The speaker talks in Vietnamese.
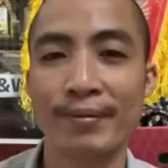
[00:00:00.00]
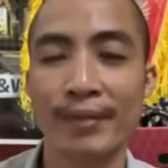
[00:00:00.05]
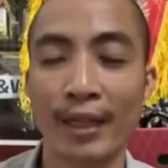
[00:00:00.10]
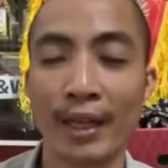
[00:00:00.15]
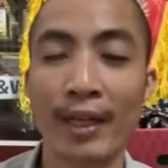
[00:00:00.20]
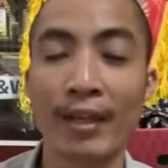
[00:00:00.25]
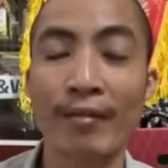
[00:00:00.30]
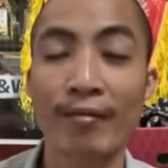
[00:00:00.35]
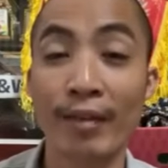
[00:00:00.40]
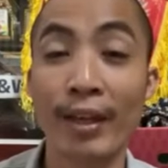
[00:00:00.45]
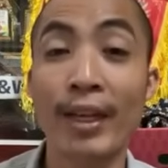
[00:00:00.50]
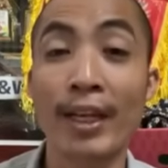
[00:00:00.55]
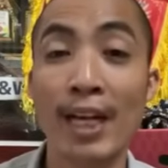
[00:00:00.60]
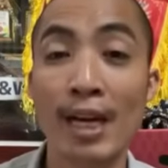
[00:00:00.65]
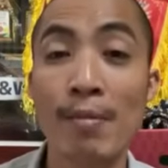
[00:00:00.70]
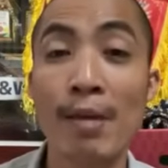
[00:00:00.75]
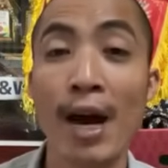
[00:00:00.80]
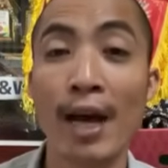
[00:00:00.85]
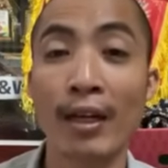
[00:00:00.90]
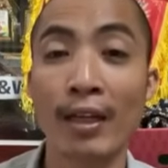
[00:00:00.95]
à, về
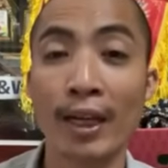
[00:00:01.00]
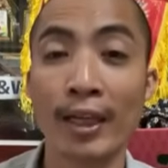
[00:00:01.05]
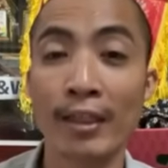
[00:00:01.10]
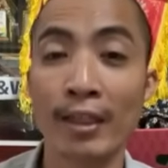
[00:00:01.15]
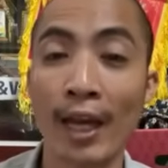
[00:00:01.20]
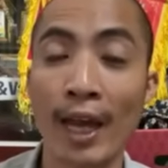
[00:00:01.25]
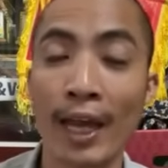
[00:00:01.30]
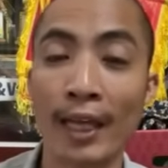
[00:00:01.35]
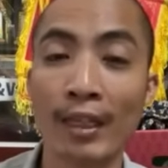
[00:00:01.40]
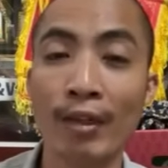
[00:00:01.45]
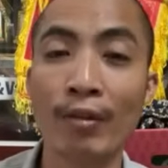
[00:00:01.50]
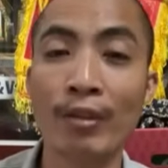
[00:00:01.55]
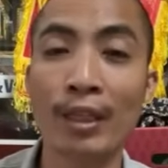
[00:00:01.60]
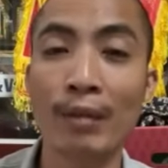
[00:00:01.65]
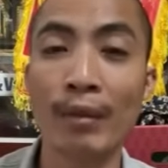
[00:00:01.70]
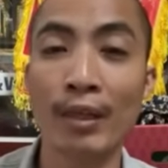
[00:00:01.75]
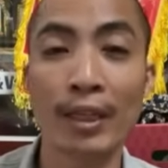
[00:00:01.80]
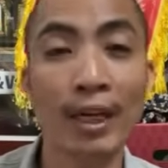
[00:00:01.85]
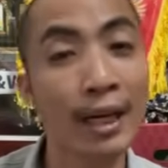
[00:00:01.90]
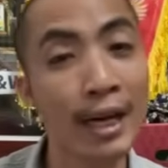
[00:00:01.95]
cơ bản hình thể những con
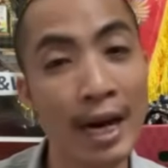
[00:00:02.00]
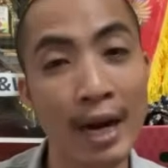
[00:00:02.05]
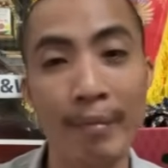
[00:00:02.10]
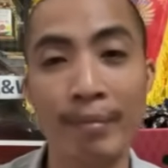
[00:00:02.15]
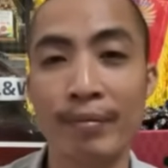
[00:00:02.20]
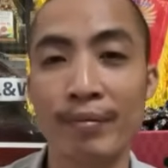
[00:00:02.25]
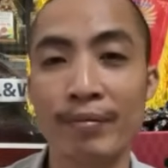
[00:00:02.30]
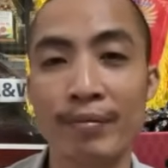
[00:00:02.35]
chim nó rất đẹp